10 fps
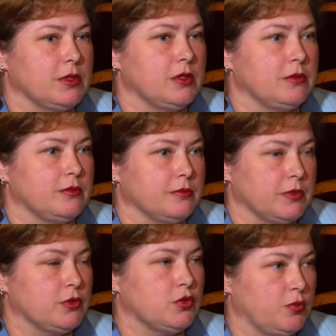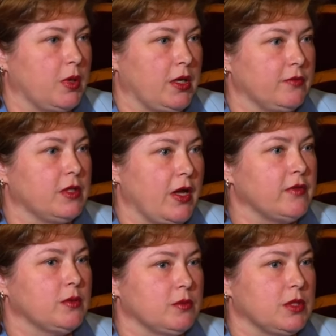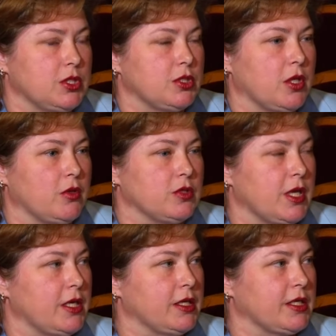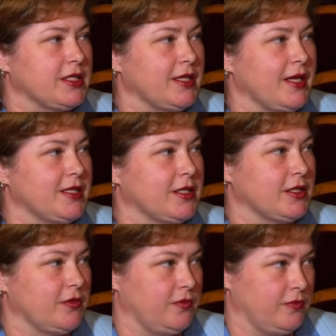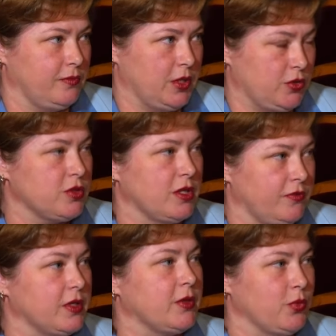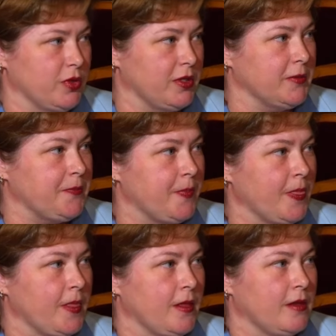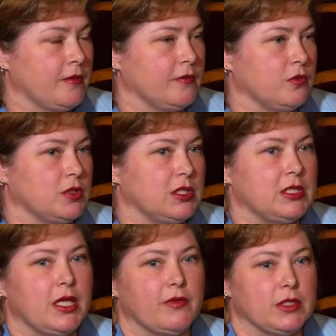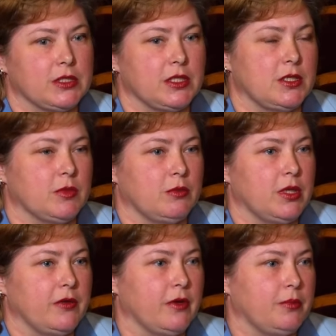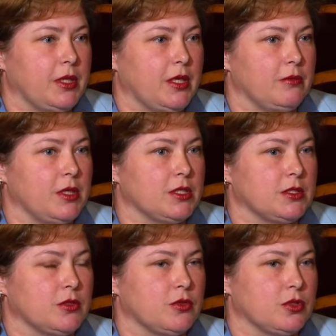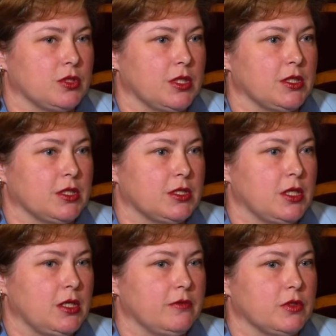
и мы выступали в главном, я считаю, зале Красноярска, это большой зал филармонии. Вот. И недавно, кстати, мы были в апреле месяце тоже на этой сцене,